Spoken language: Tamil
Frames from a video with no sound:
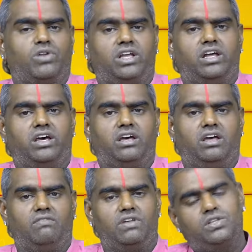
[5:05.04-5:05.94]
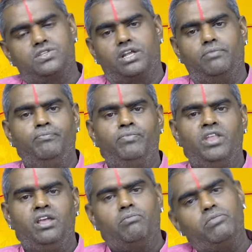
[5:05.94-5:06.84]
முறையில் வந்து சேரும்
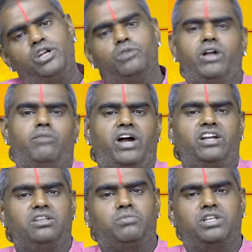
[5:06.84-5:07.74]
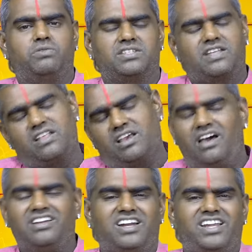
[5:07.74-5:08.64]
மீண்டும் நாம் அடுத்த பதிவில்
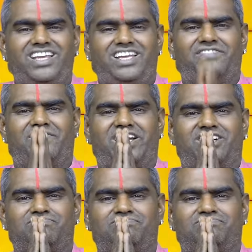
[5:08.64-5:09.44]
சந்திக்கலாம் நன்றி வணக்கம்